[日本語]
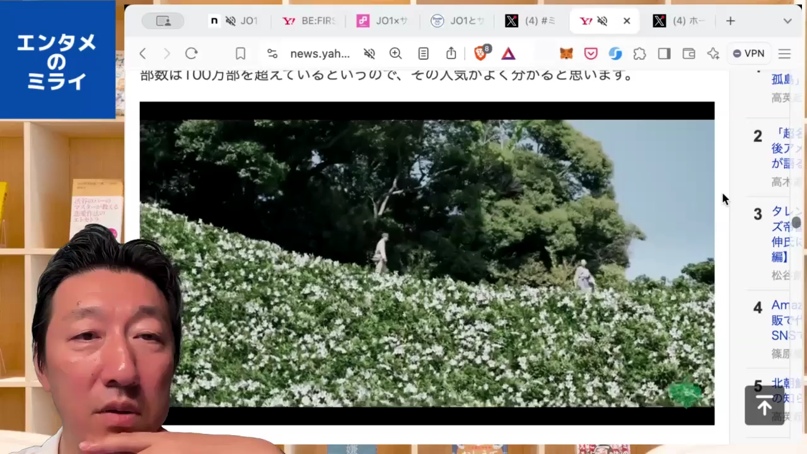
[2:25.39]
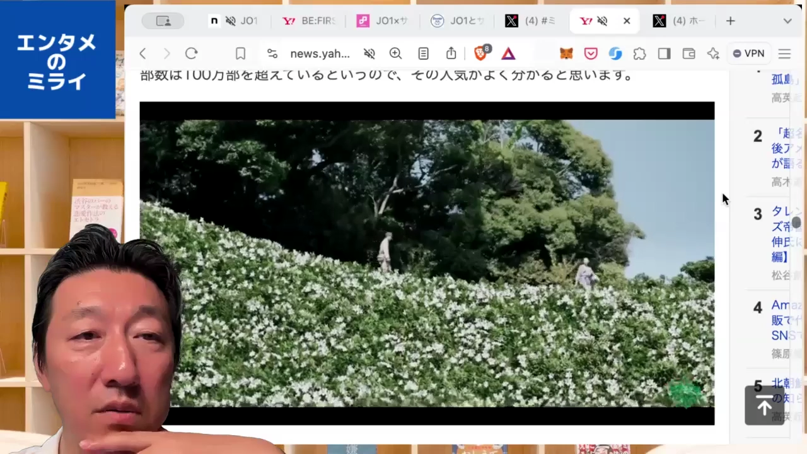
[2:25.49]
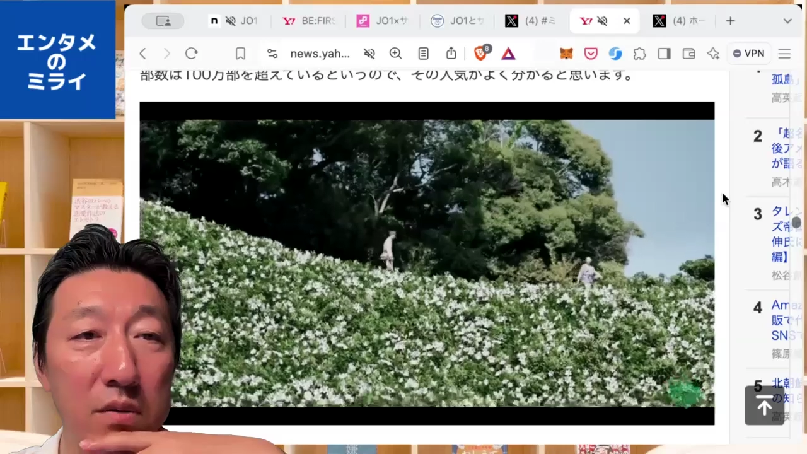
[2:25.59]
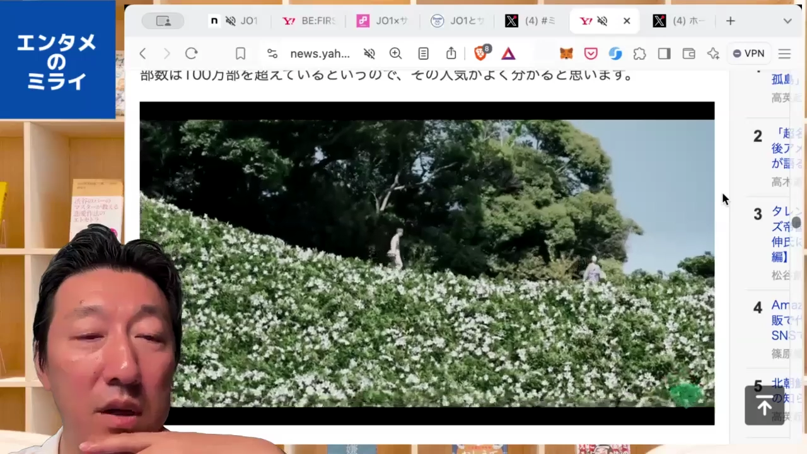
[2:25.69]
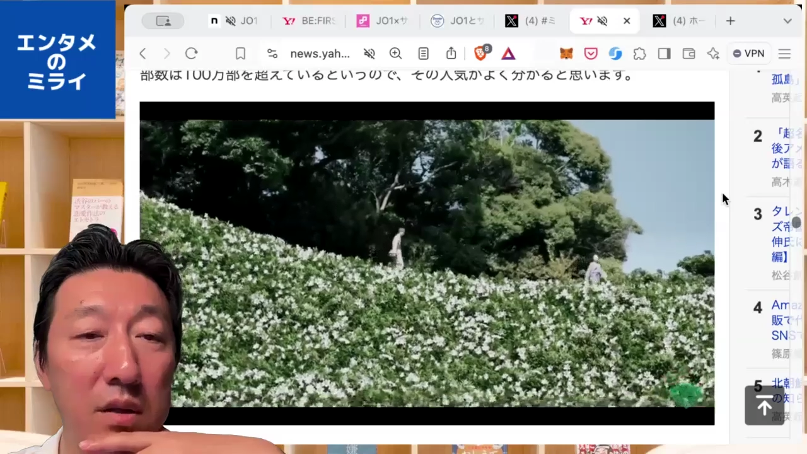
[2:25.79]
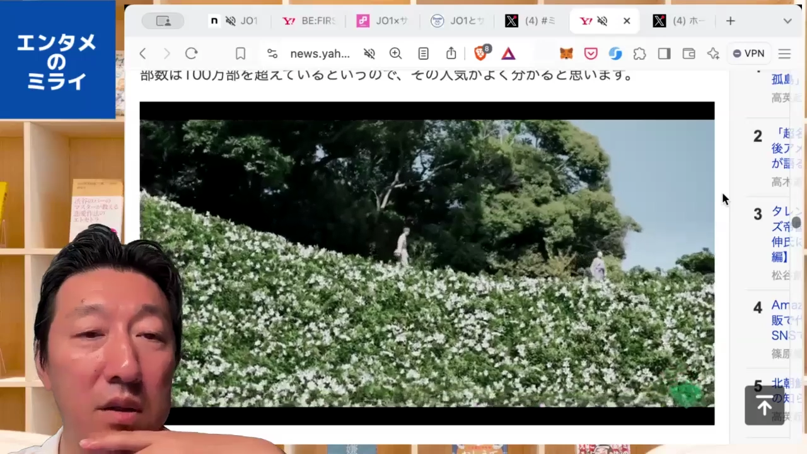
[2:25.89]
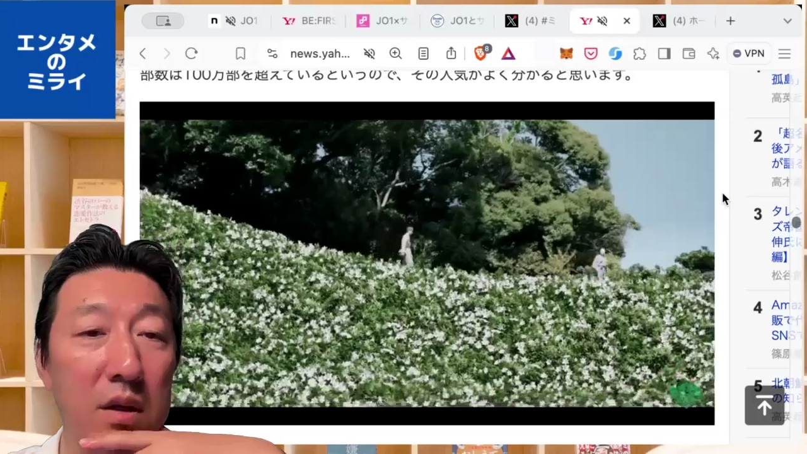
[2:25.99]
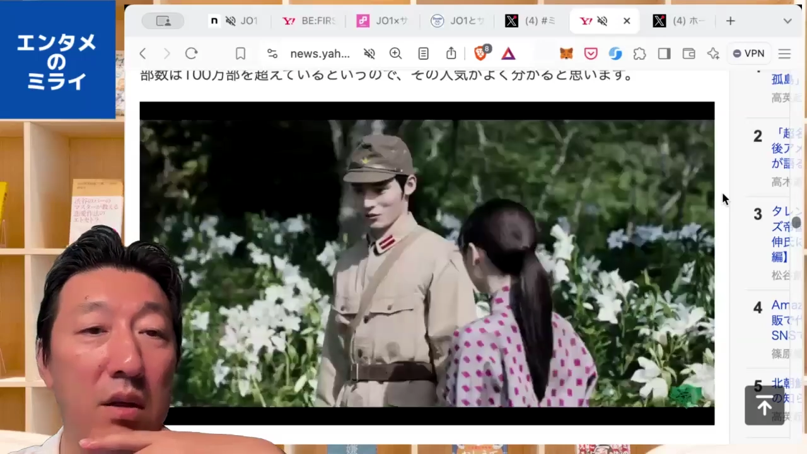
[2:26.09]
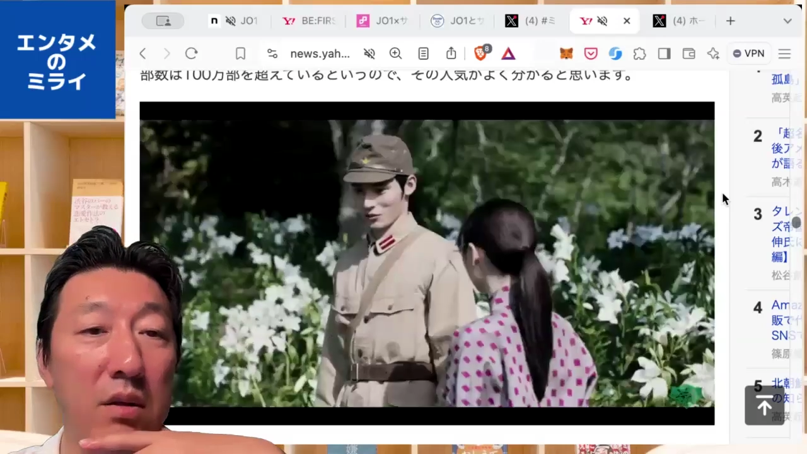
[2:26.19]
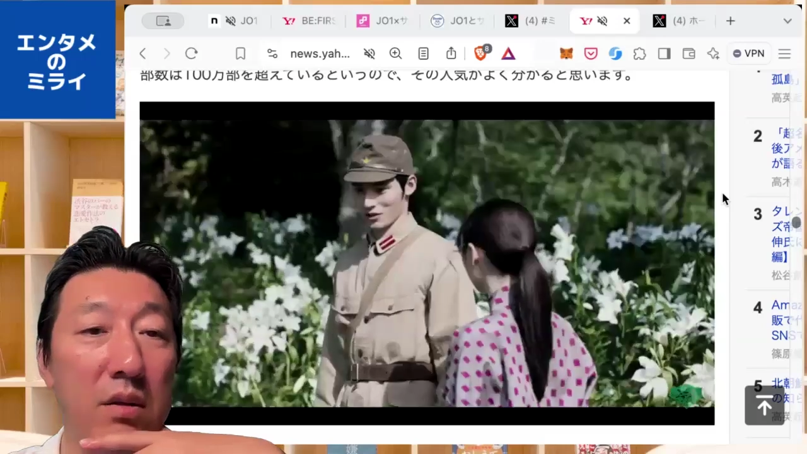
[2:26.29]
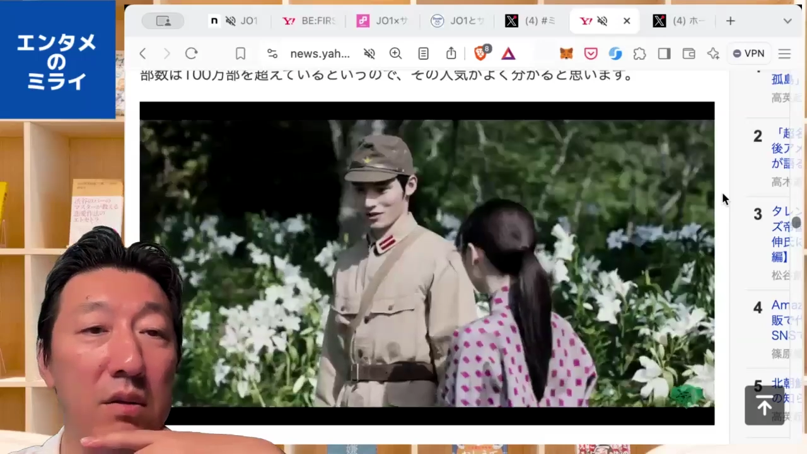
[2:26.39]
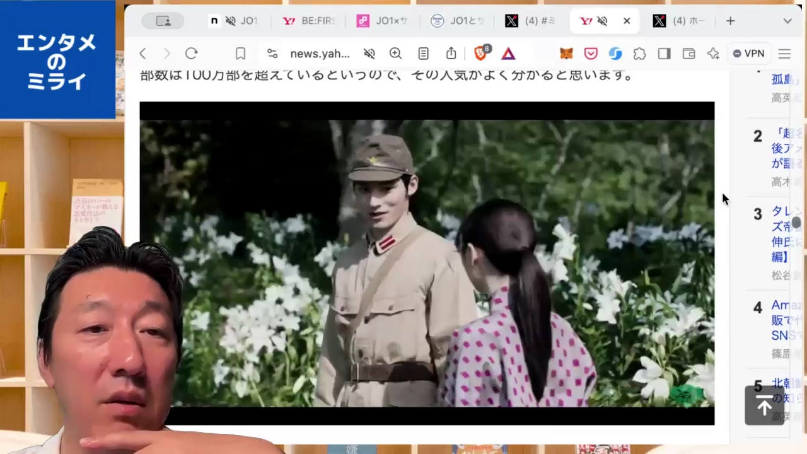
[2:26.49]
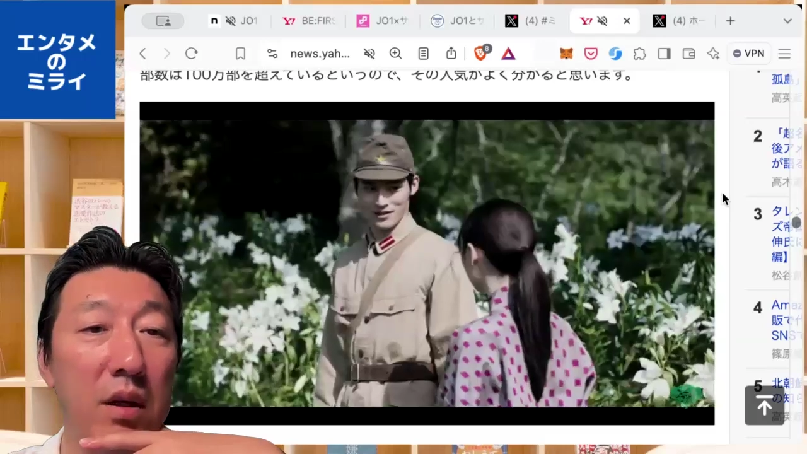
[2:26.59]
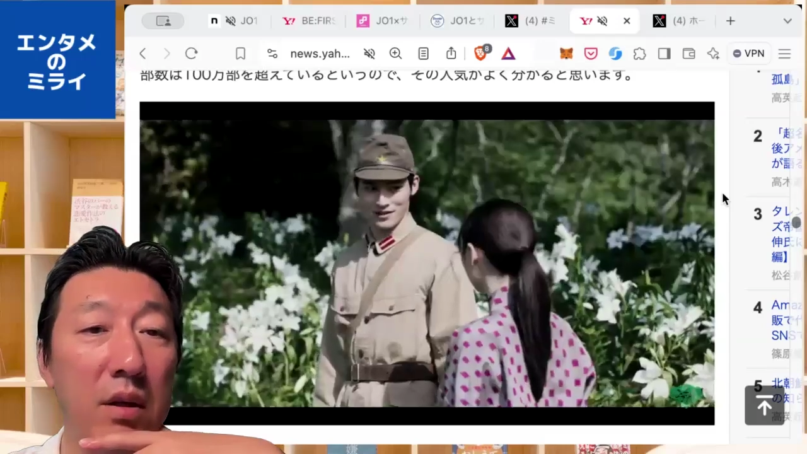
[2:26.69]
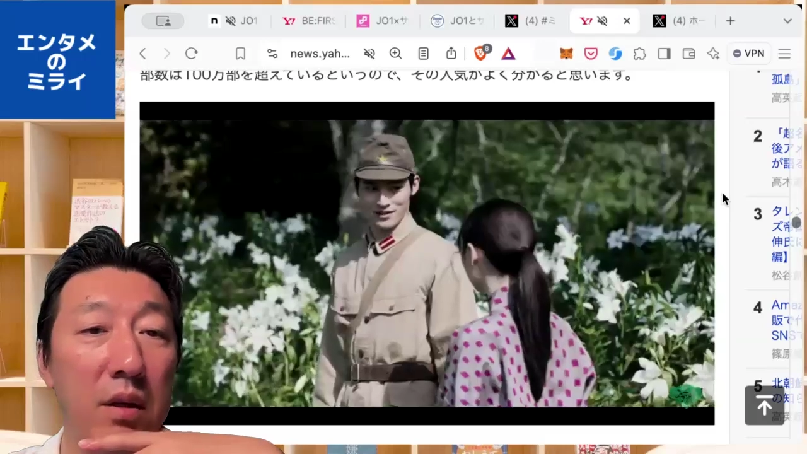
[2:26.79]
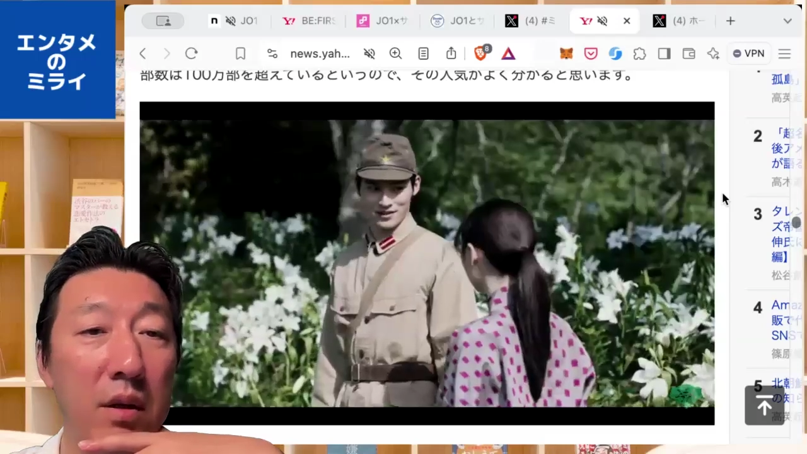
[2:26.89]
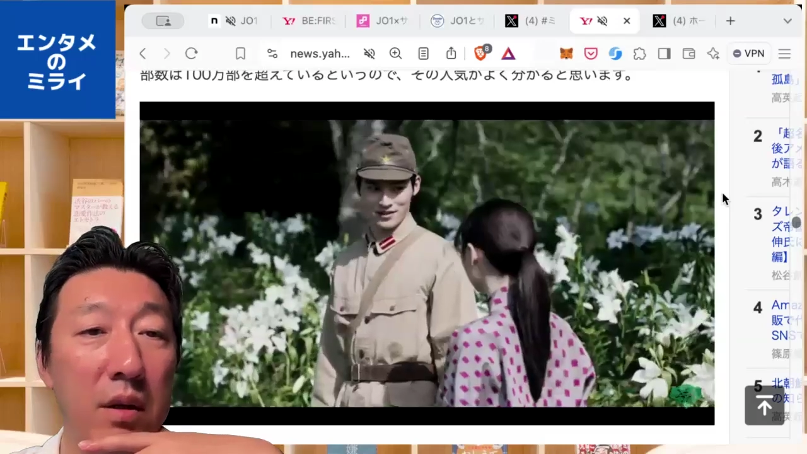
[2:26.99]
中学生らしいんですよね。